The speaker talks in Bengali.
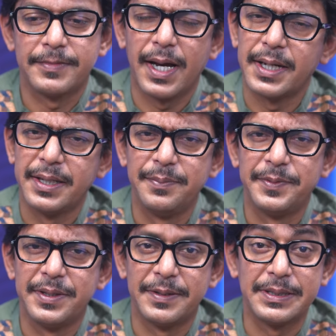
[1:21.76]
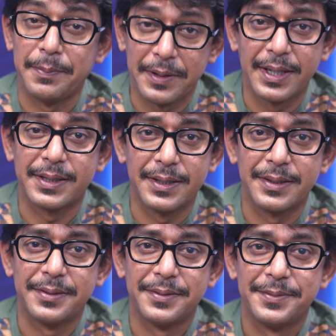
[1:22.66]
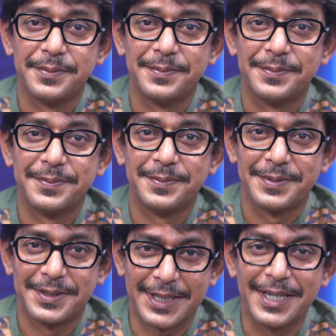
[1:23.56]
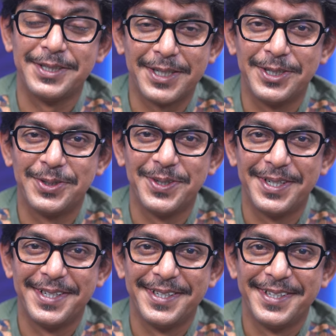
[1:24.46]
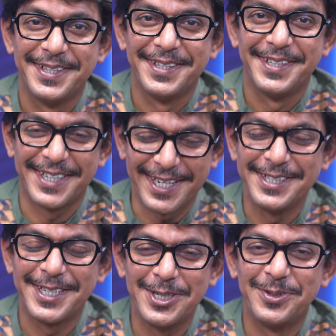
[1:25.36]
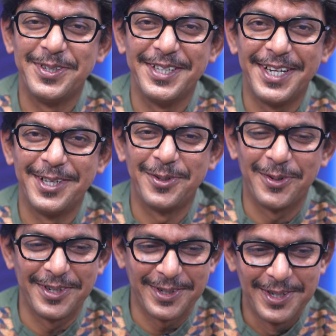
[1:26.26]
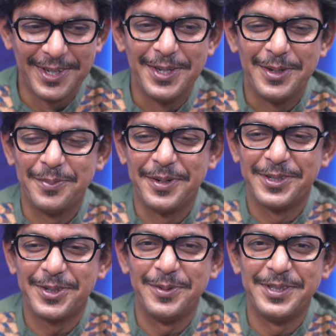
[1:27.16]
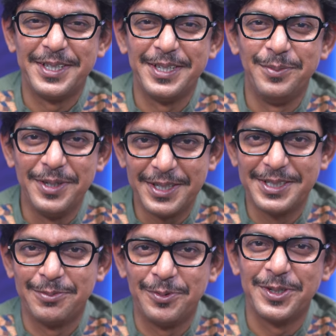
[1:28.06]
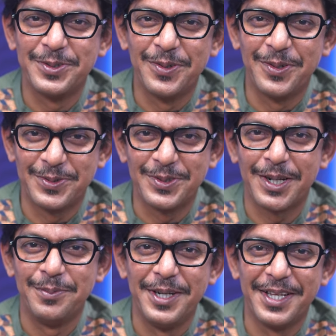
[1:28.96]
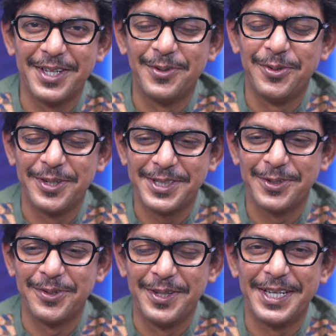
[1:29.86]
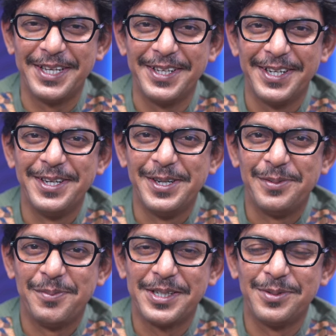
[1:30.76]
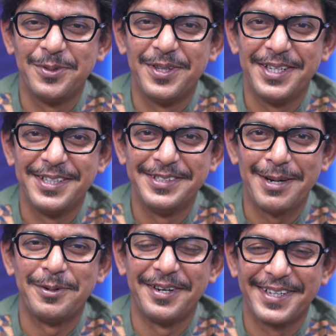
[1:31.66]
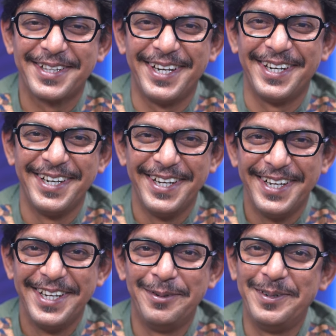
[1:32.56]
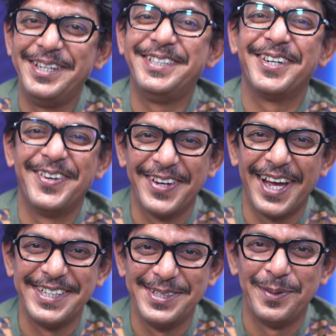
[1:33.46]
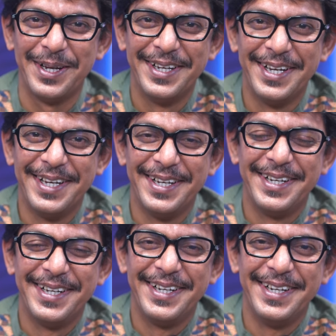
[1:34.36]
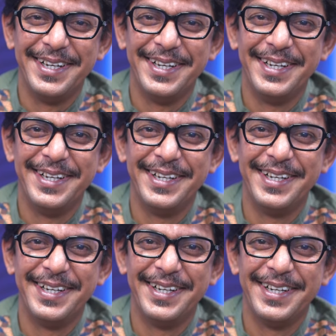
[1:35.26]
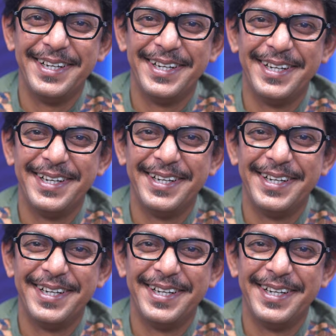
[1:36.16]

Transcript: হারকিপটে বা জাপান ডাক্তার শাকিন সারিসুরি শাকিন সারিসুরি ইদানিং তো অনেক মানে সবাই তিন মিনিটের যে ফুটেজগুলো সোশ্যাল মিডিয়াতে ঘুরে সেগুলো দেখি মাঝে মধ্যেই জাপান ডাক্তার নিজের অনেক হাসি পায় চঞ্চল চৌধুরীর সেরা নাটক